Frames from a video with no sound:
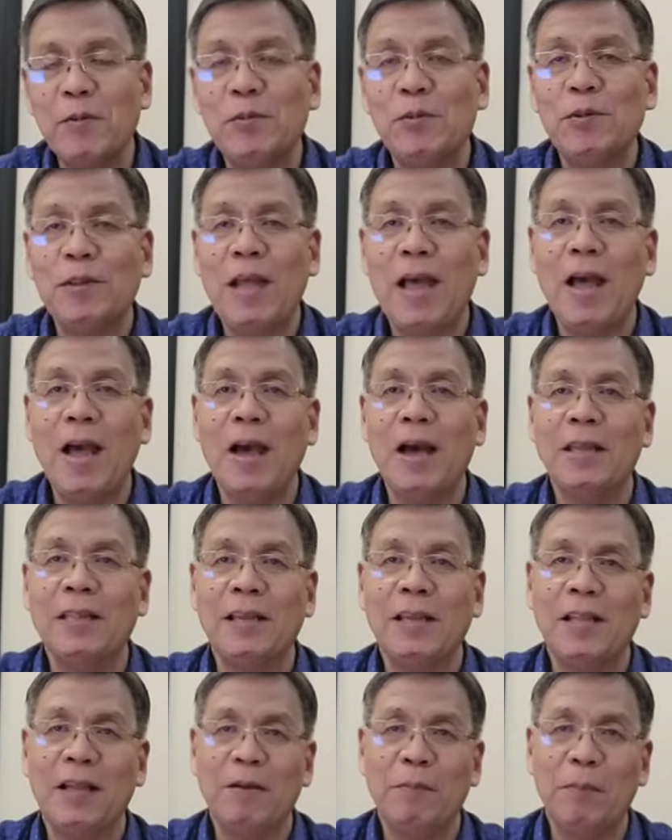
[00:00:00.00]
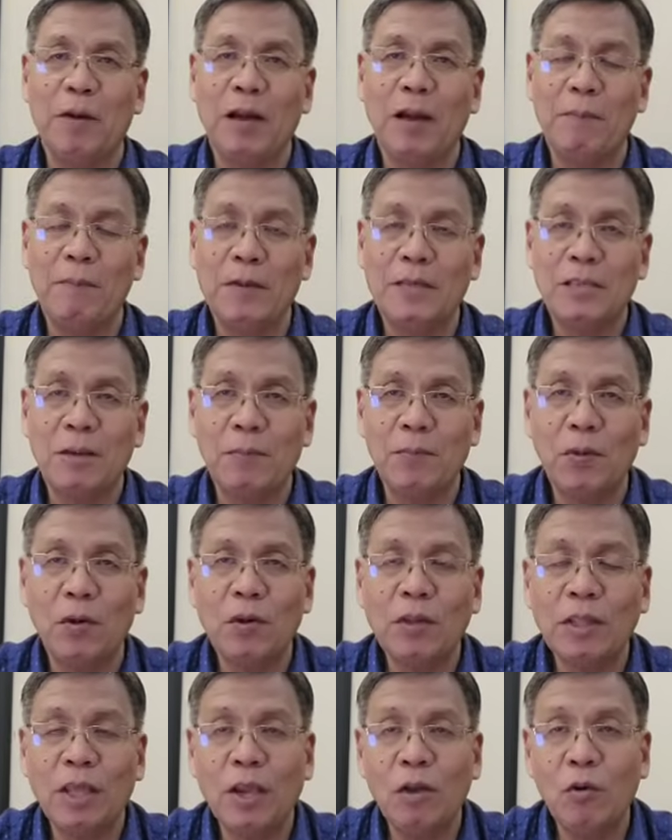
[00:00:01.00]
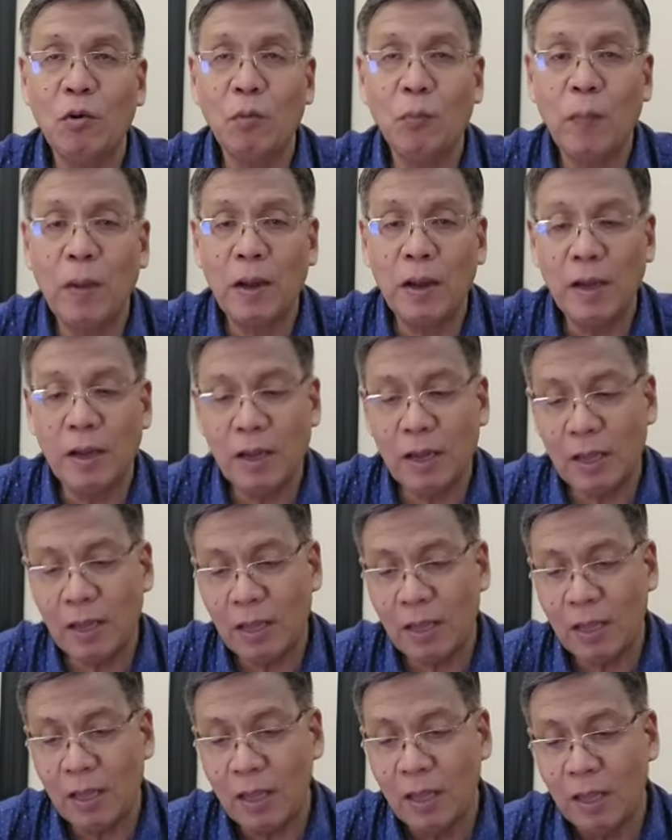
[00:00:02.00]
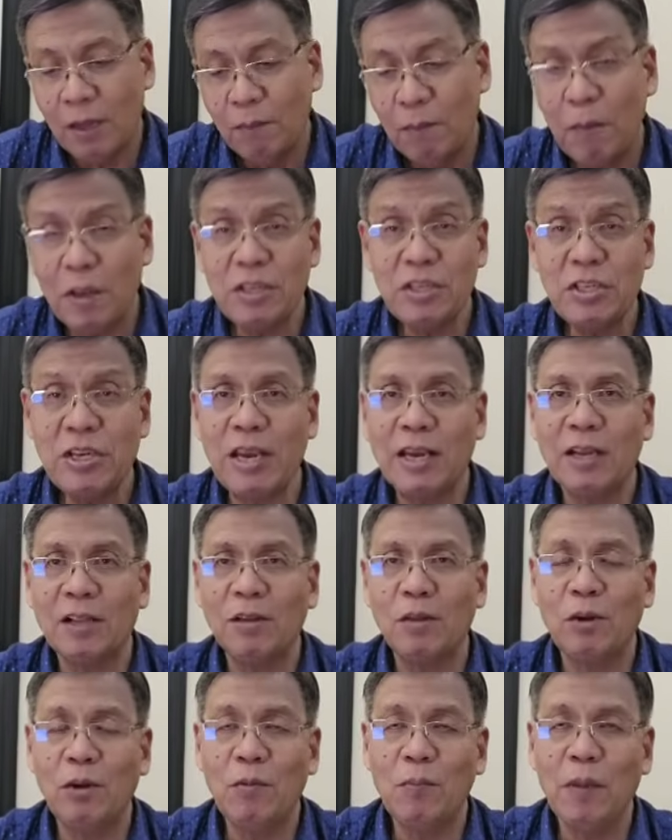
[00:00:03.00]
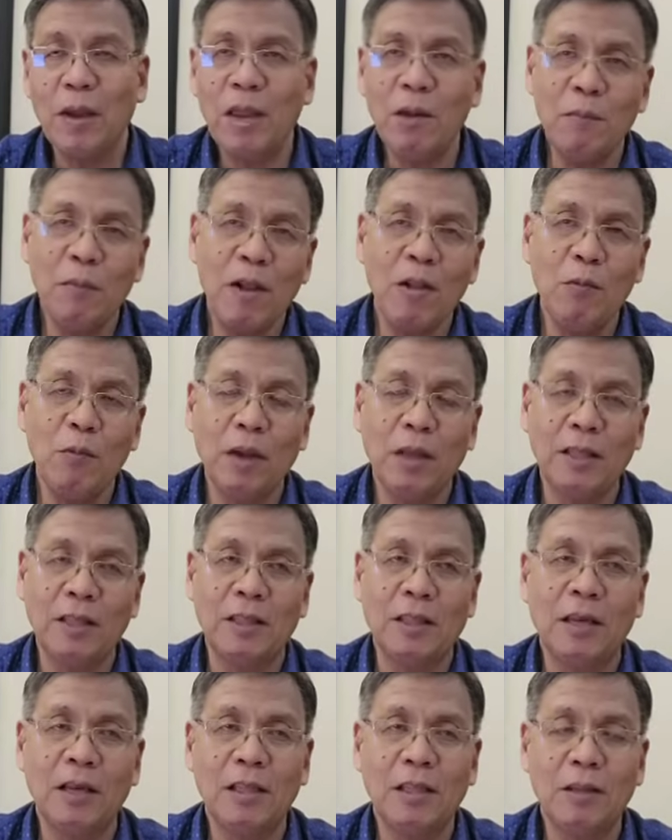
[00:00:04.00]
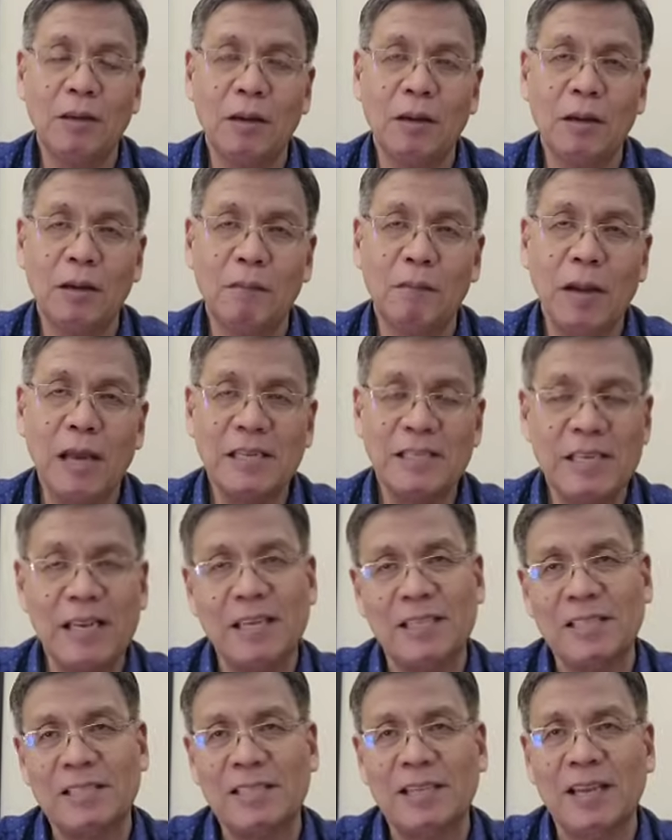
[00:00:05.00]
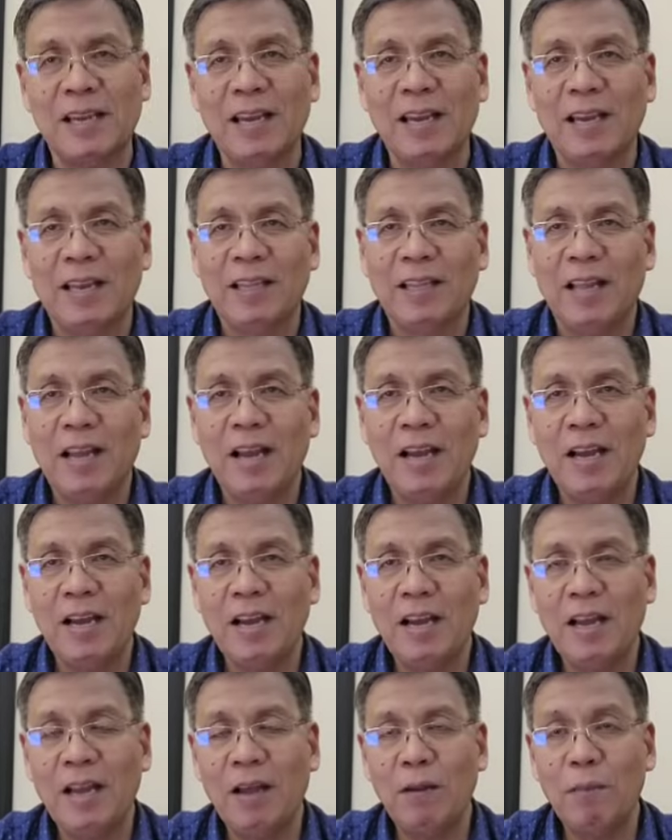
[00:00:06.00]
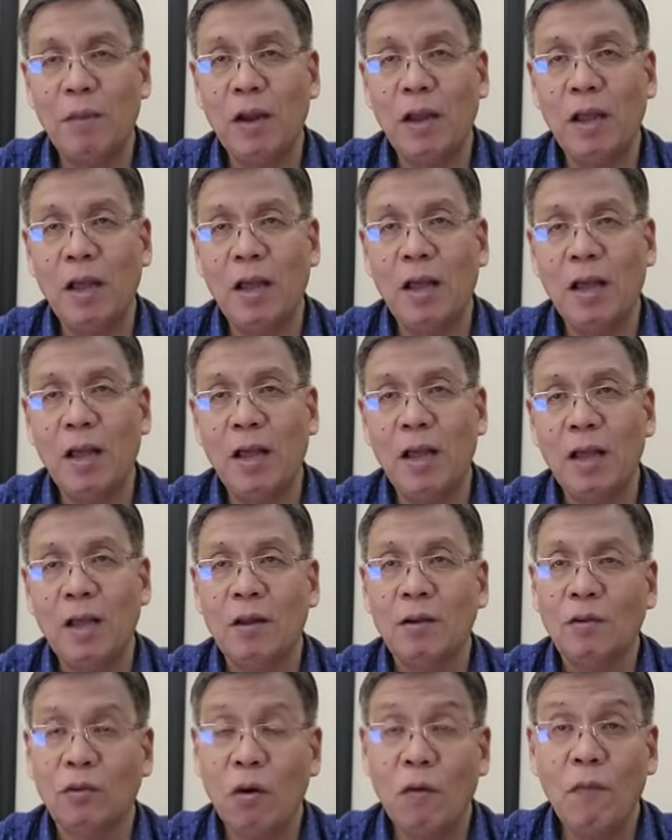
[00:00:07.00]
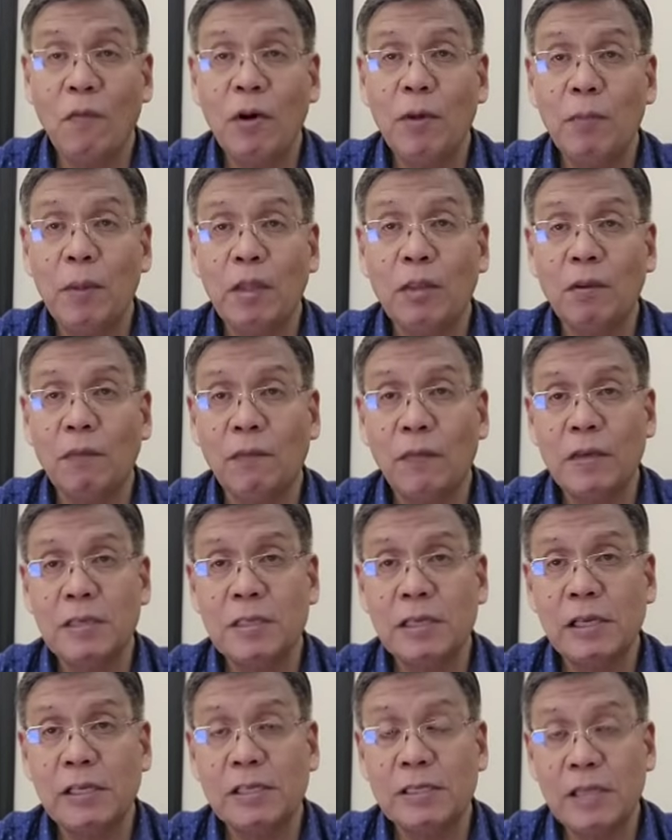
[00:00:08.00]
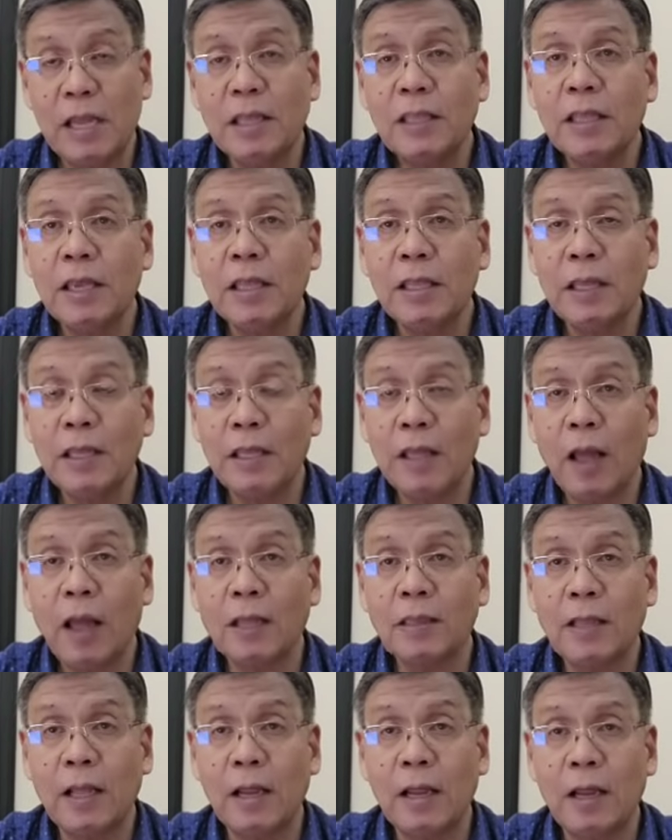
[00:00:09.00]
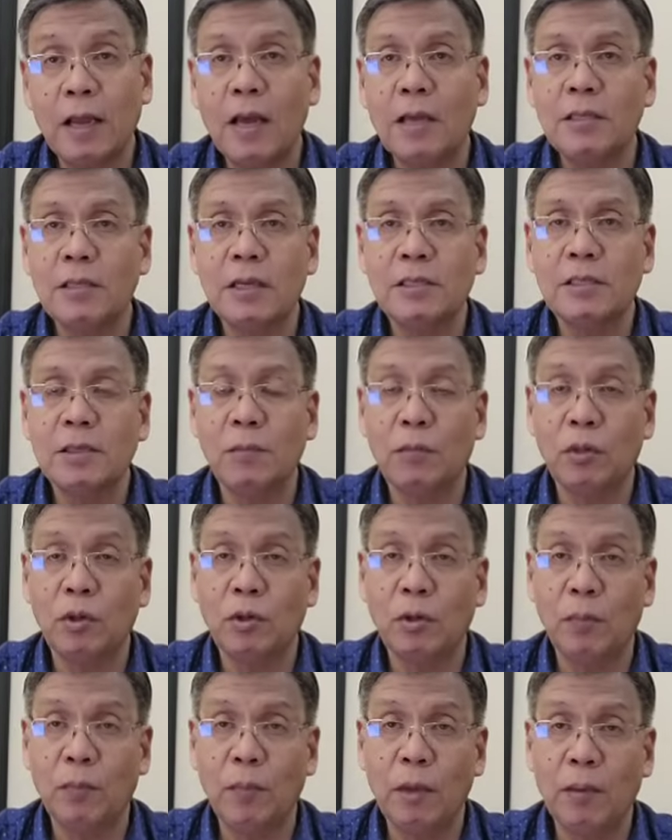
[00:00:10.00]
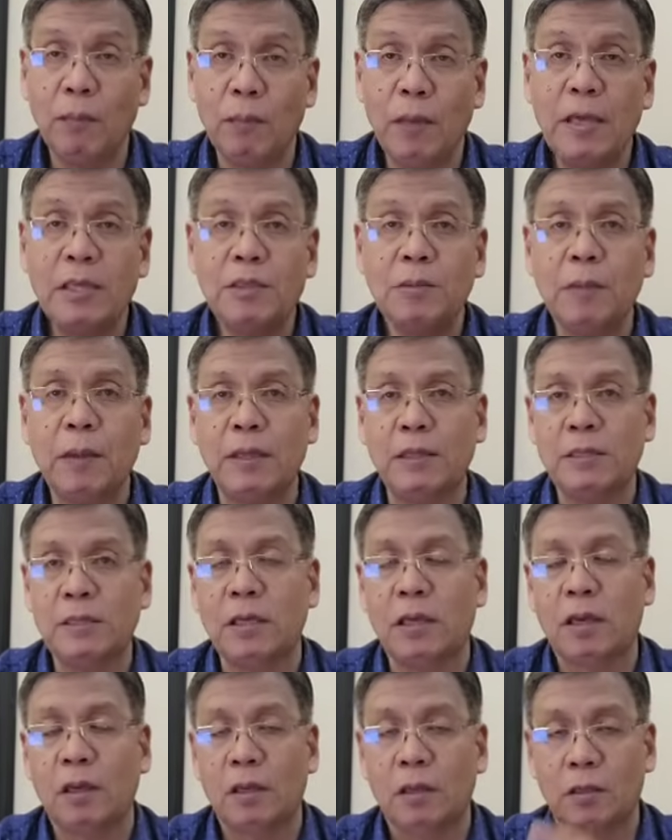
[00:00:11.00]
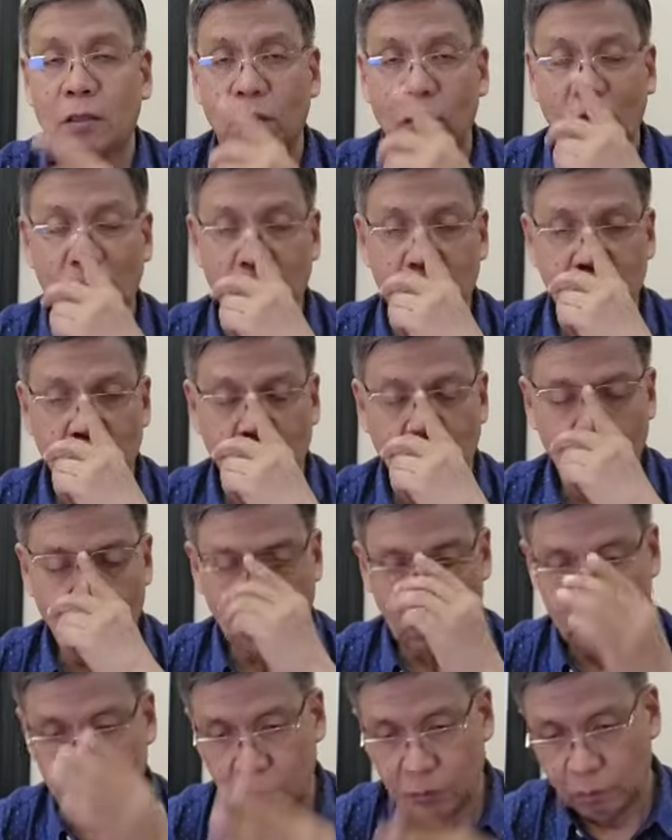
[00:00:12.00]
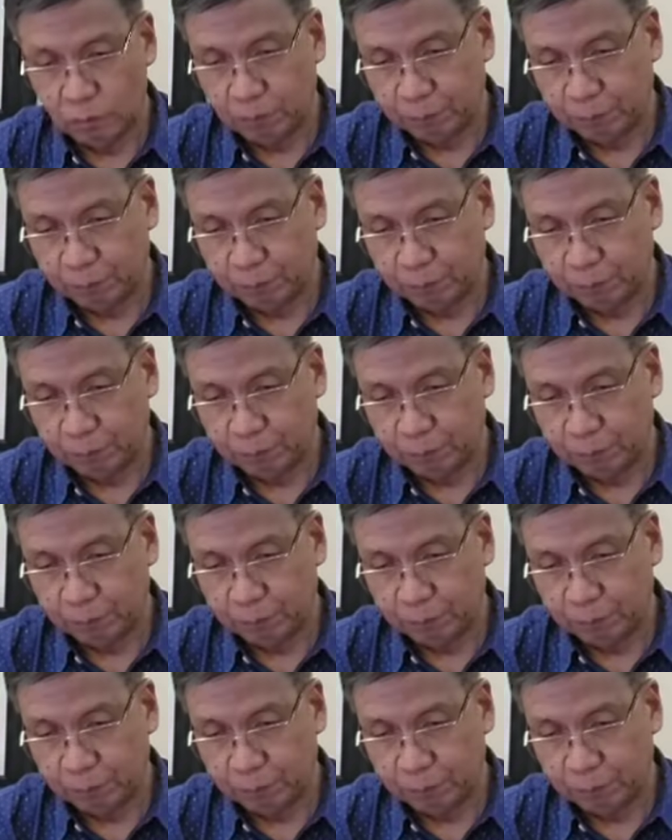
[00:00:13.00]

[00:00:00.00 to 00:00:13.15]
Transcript: mo muna ang kanilang mga pasaporte upang uh, ma-check, no? ma-evaluate at uh, ma-assess ng uh, mga government officials natin na nakatalaga dyan sa Board of Investments. No? So,